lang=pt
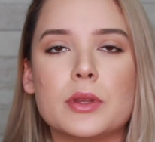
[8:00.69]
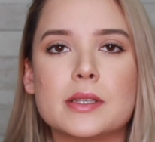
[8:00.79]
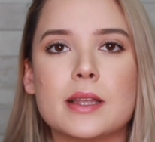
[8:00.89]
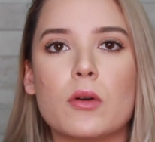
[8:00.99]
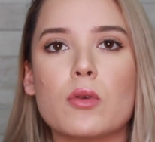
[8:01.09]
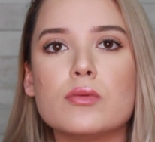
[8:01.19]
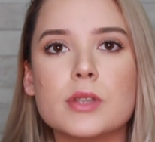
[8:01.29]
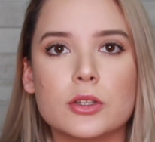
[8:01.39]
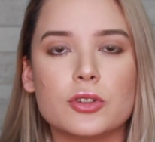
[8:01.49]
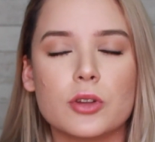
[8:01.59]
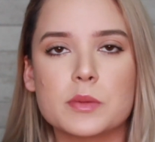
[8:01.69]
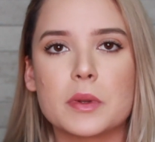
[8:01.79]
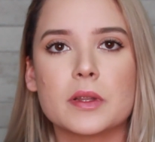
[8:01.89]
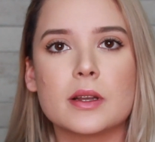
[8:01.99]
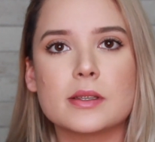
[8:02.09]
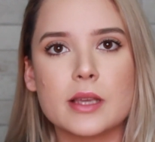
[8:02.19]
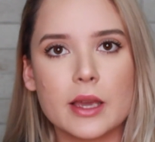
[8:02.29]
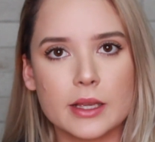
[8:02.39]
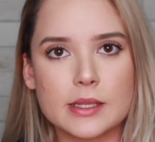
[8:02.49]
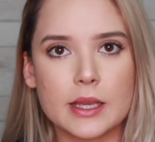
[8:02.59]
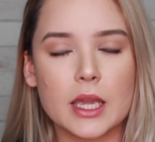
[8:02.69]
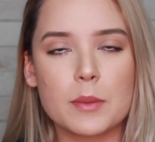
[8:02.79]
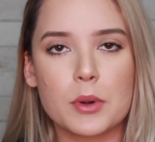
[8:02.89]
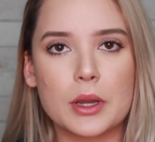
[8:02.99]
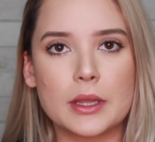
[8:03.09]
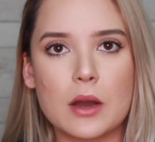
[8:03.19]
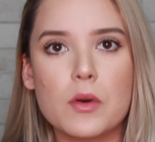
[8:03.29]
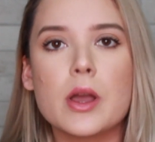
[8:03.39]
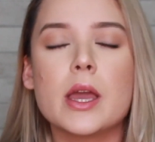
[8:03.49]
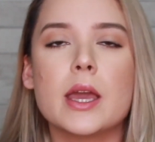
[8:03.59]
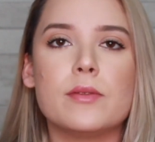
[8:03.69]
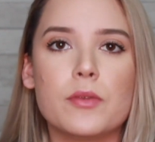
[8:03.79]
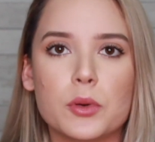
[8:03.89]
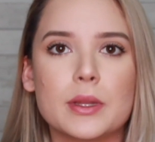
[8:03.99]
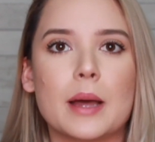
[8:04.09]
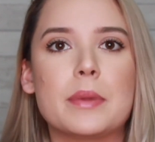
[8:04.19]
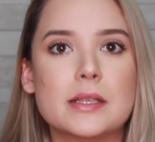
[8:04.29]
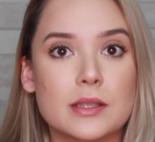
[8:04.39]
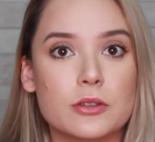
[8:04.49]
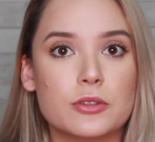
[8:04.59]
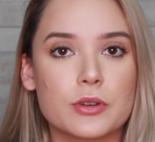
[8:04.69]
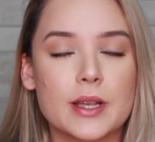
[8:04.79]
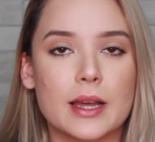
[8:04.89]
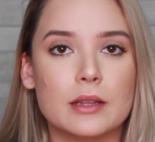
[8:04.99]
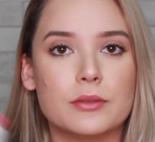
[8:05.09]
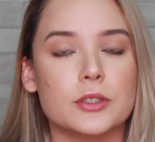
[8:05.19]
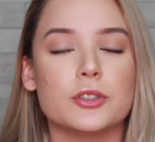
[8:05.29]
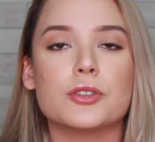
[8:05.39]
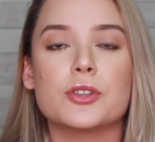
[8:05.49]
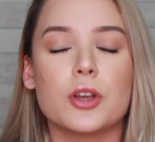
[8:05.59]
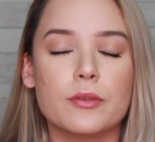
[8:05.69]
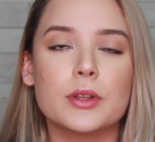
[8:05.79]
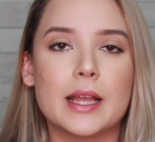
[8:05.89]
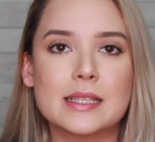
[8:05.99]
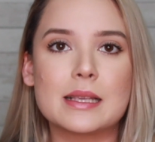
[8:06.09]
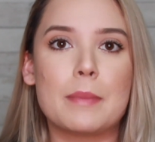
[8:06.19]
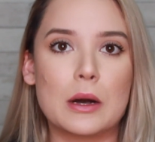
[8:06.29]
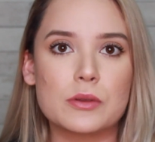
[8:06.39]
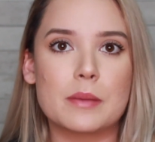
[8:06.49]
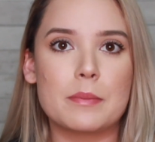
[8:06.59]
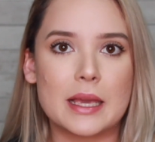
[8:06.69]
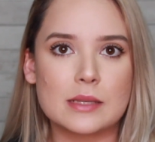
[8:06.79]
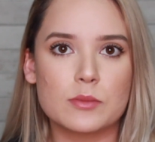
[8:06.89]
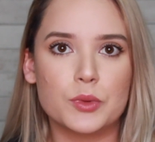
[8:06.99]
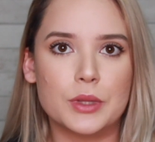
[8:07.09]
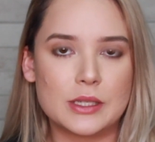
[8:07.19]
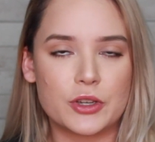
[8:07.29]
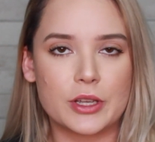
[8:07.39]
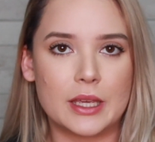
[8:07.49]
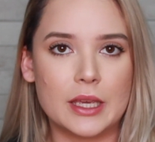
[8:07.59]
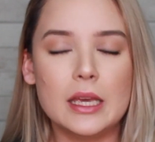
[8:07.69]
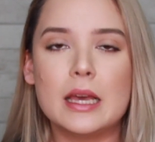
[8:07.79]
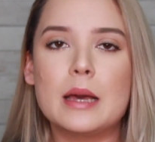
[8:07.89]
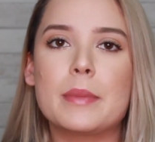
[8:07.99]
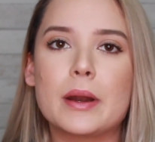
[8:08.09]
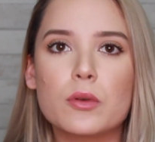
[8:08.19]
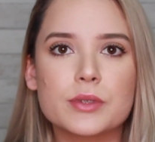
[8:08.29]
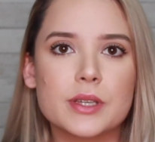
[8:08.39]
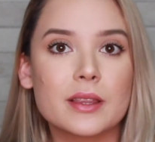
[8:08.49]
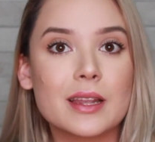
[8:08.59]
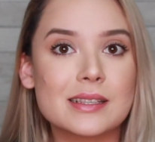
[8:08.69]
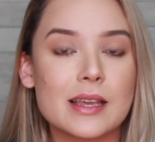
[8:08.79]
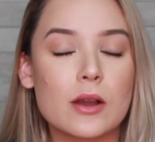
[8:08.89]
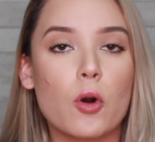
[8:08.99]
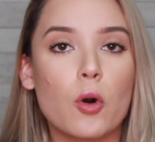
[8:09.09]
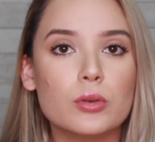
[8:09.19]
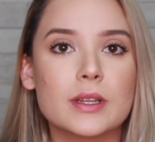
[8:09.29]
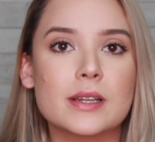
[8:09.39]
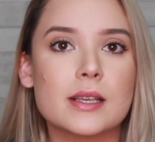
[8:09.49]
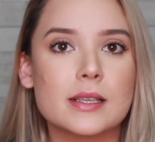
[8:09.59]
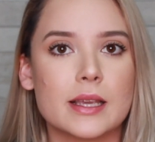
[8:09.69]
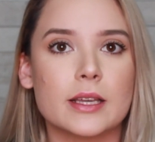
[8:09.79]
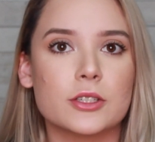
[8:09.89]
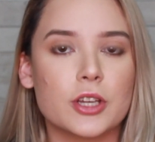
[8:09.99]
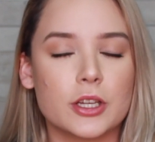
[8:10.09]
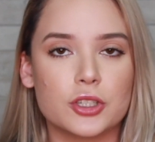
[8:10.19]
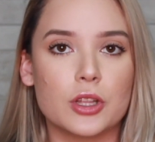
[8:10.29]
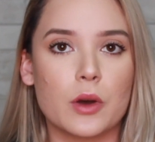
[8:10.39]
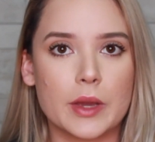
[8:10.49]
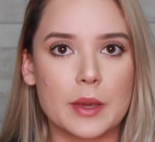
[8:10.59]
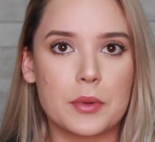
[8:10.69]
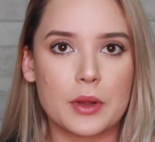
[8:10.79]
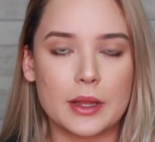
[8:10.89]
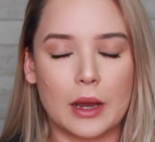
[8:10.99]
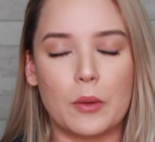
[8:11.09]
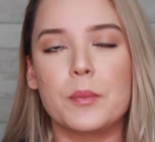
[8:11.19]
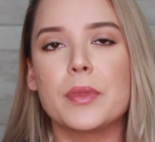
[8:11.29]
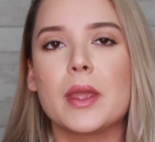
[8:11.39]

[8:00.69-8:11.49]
que eu testar alguns retinóis para trazer resenha aqui pro canal, eu vou voltar a preço da Drunk Elephant. Só vou dar essa pausa mesmo neste aqui para conseguir trazer outras resenhas de retinol aqui pro canal.